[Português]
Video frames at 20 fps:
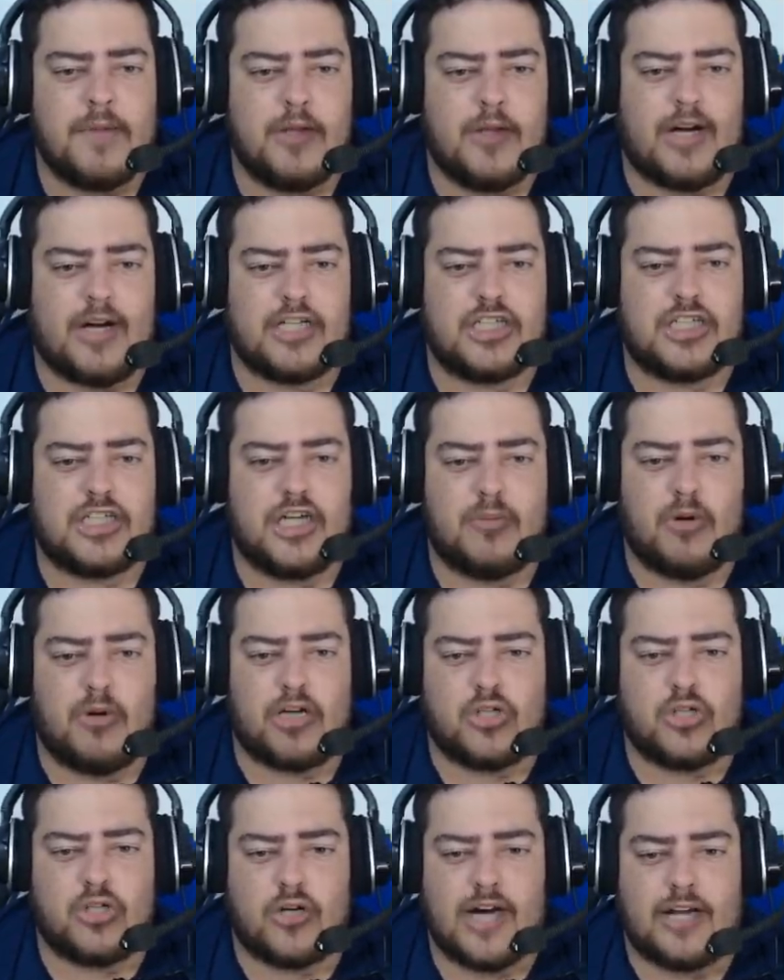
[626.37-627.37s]
E não achamos, ó,
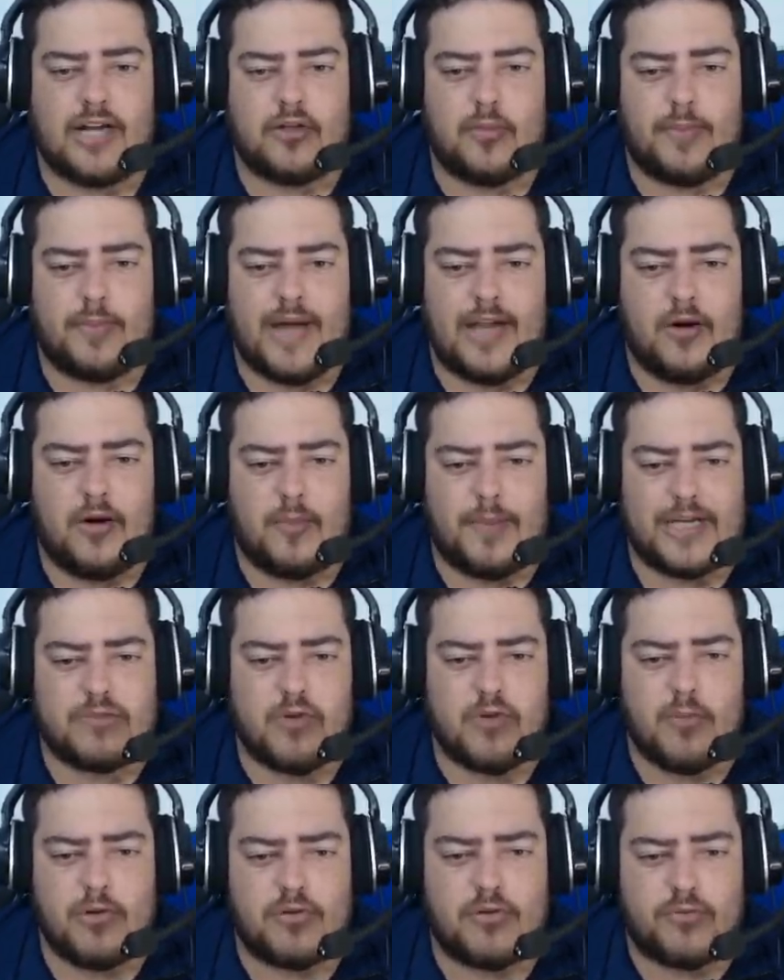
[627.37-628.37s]
que jogada do Bellingham, o
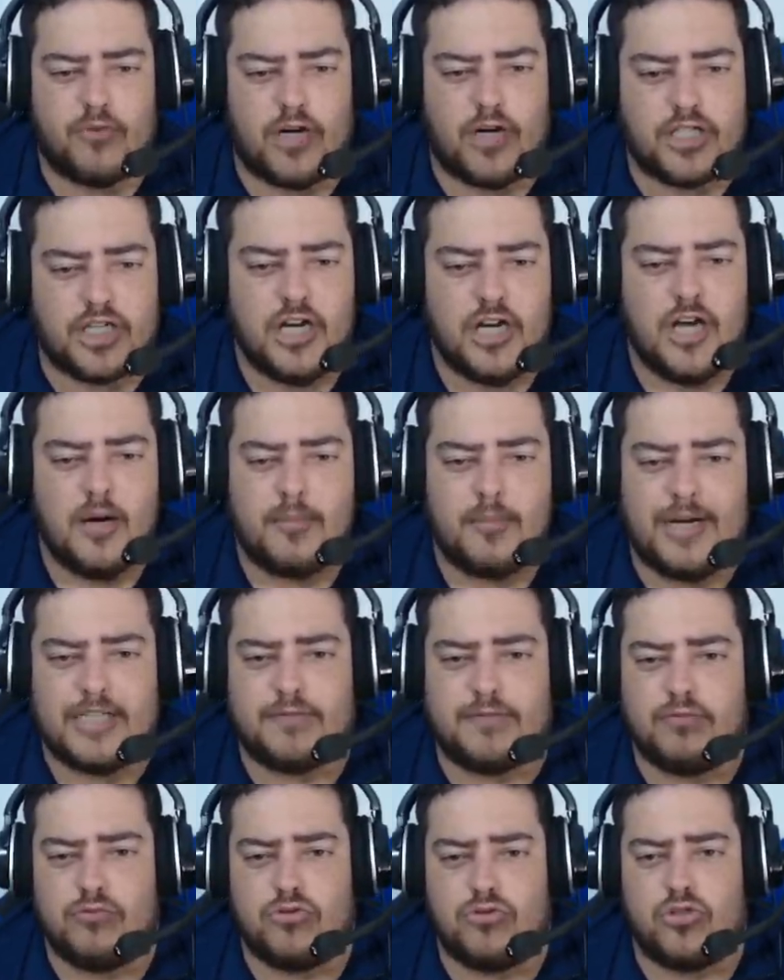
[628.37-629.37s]
passo foi muito forte,
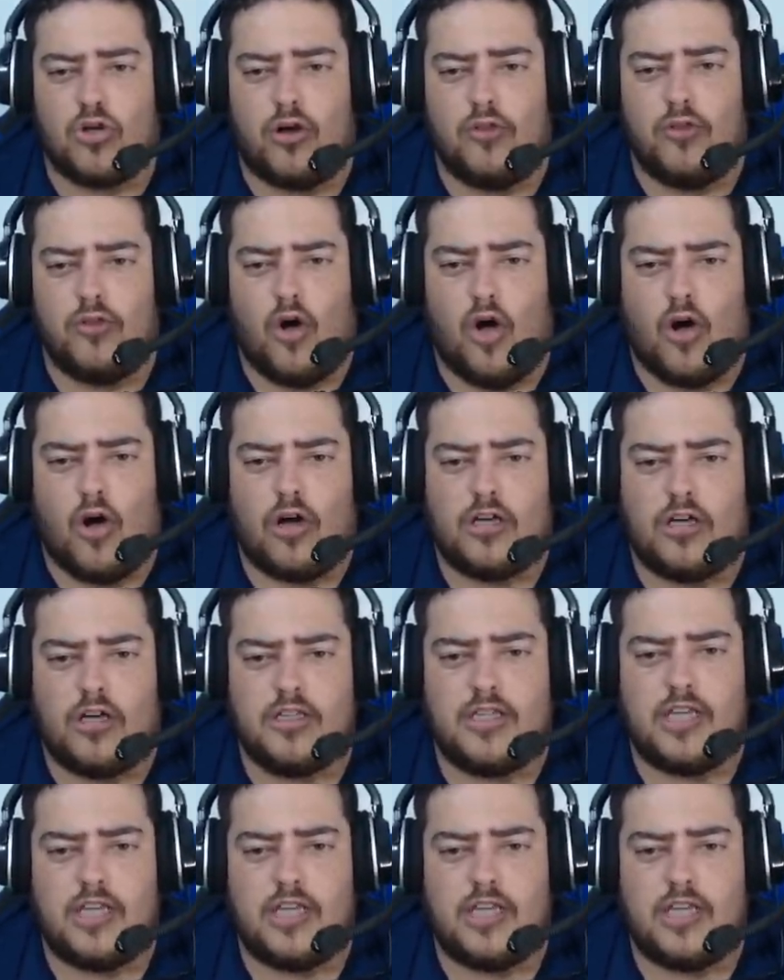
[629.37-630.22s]
mas funcionou.